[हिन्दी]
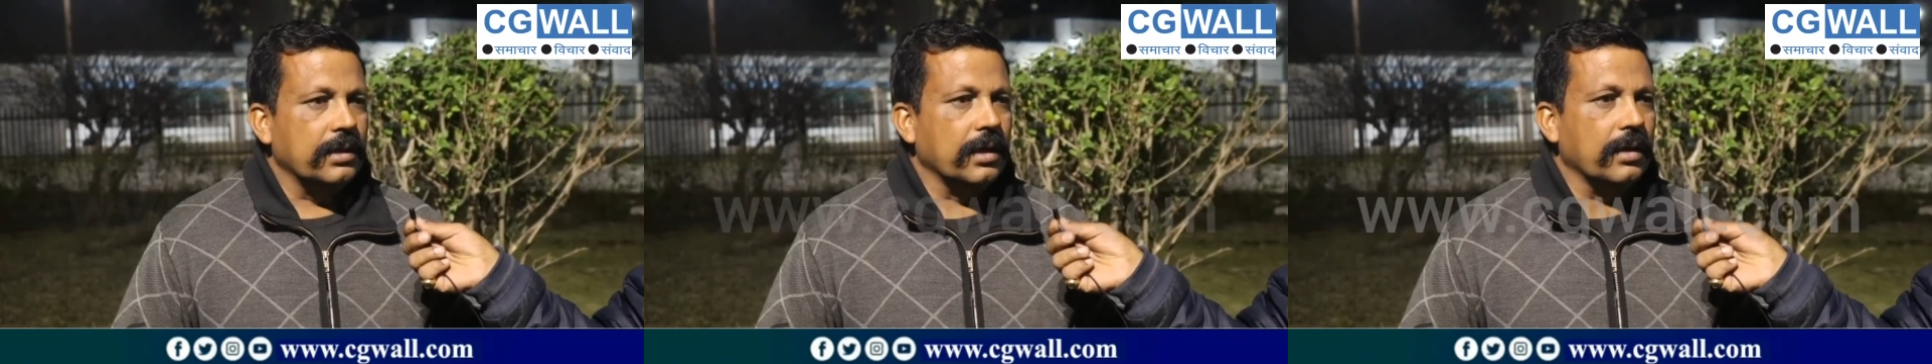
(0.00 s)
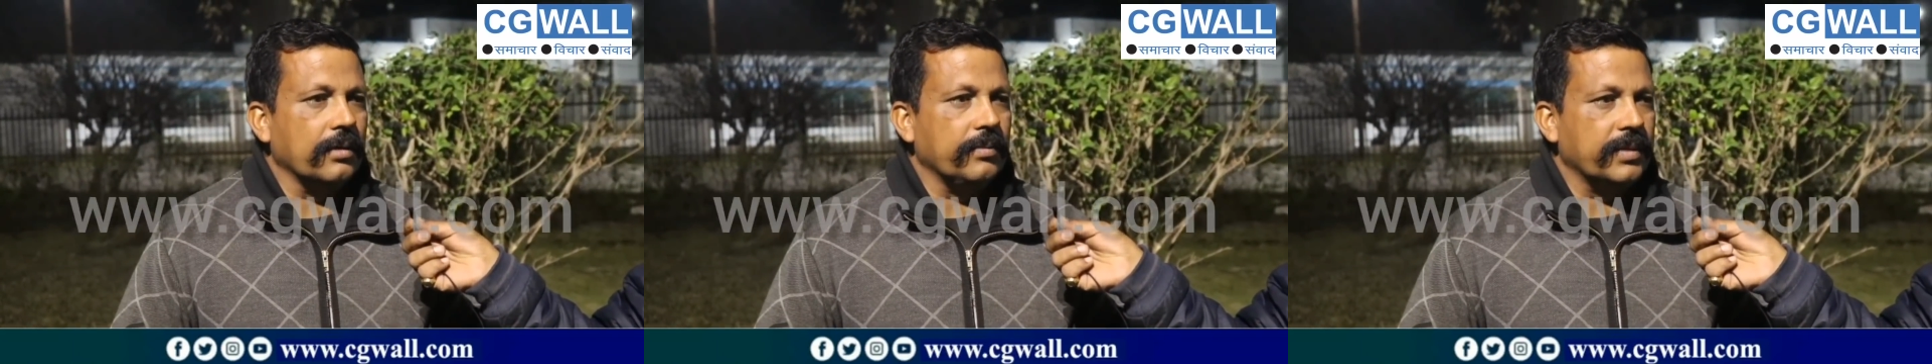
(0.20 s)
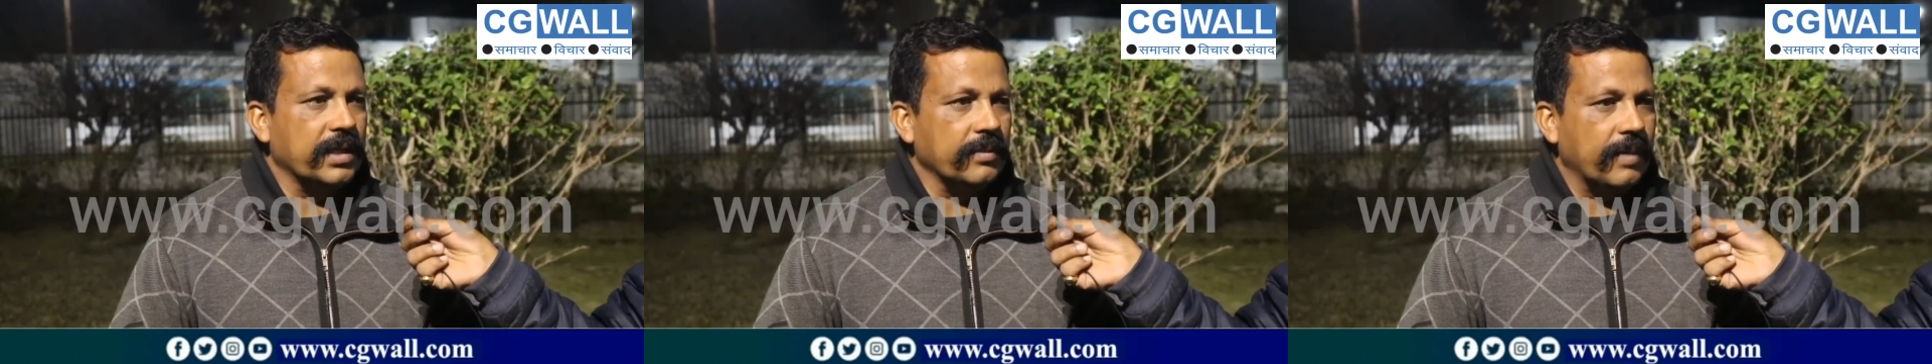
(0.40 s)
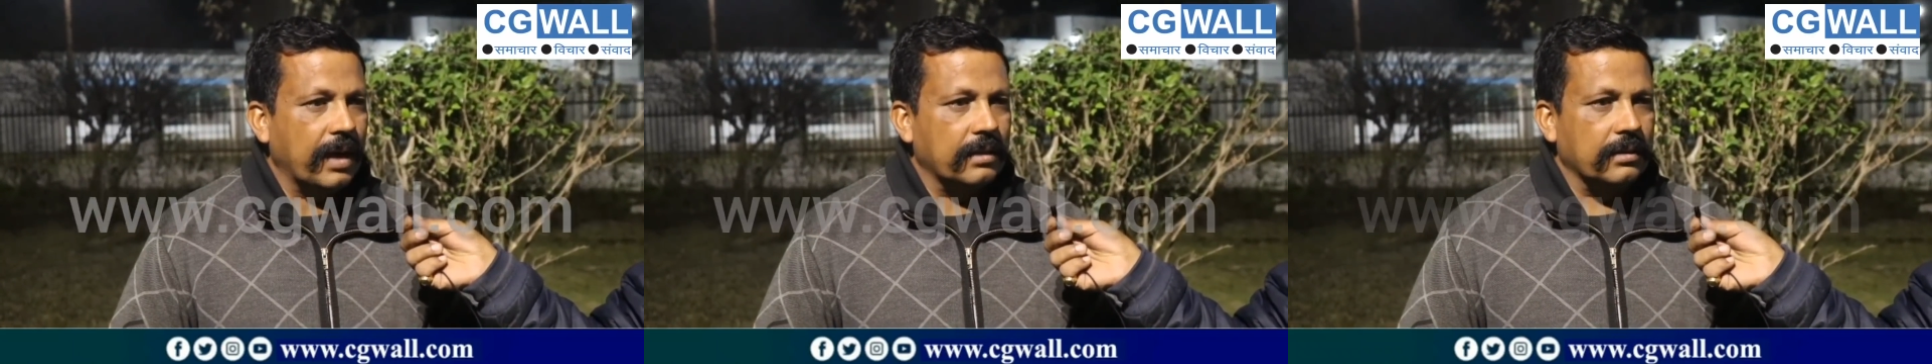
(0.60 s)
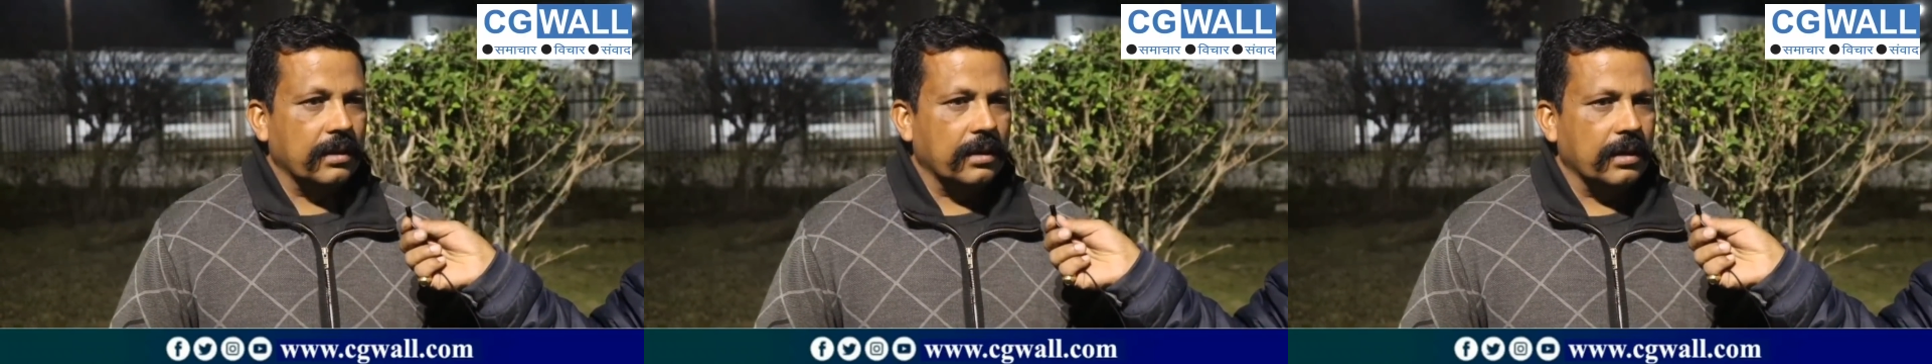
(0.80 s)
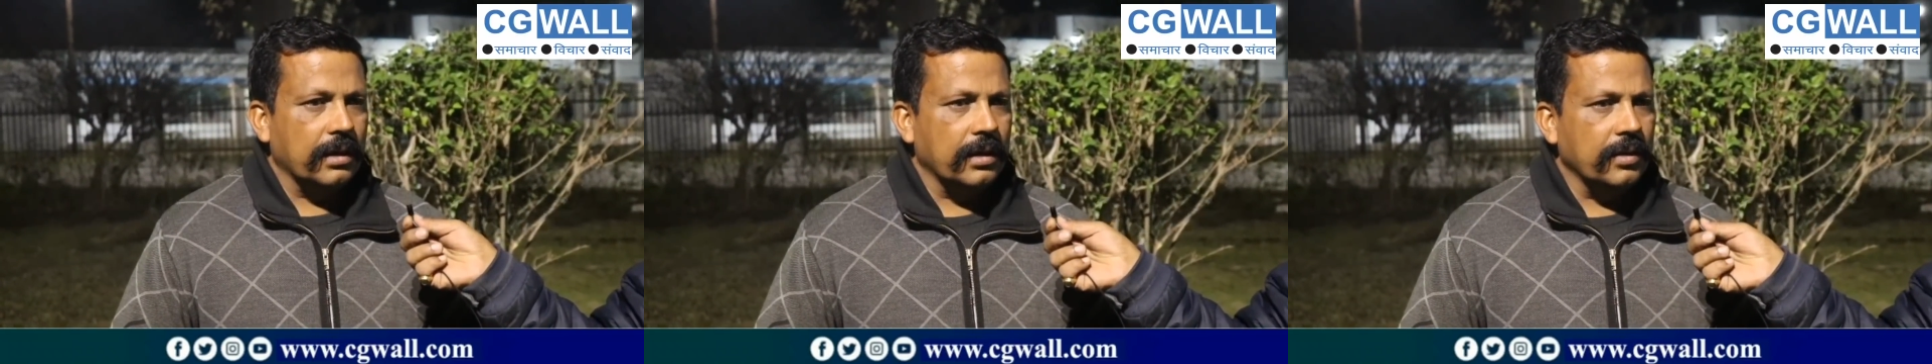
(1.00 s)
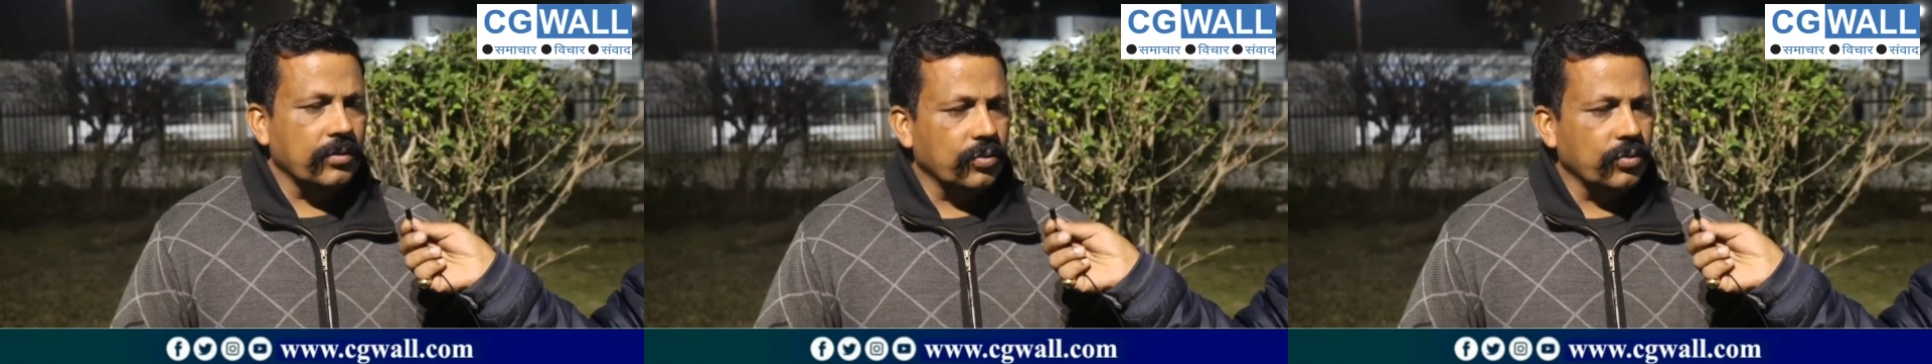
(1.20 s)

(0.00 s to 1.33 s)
की बात कर रहे हैं